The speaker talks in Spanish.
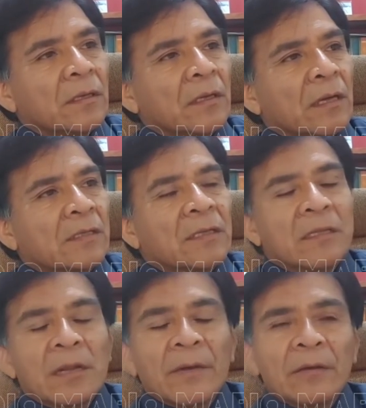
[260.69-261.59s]
eh,
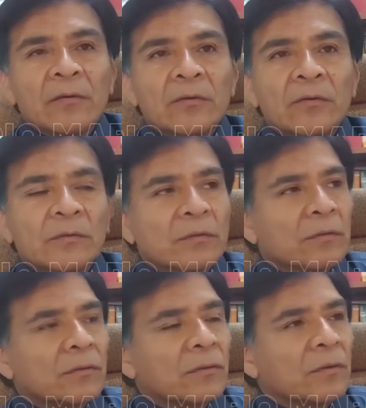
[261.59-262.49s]
hacen trabajos
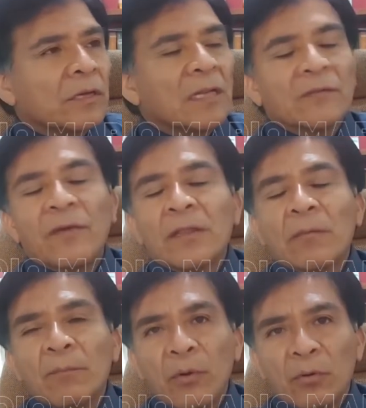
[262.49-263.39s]
que les falta
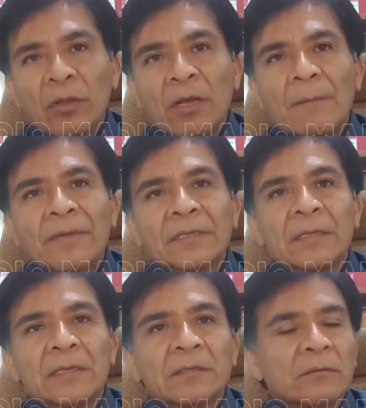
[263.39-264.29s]
un poco de
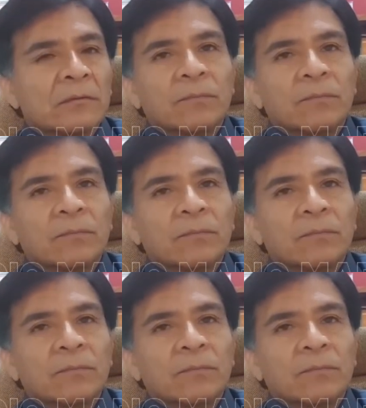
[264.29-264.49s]
capacitación,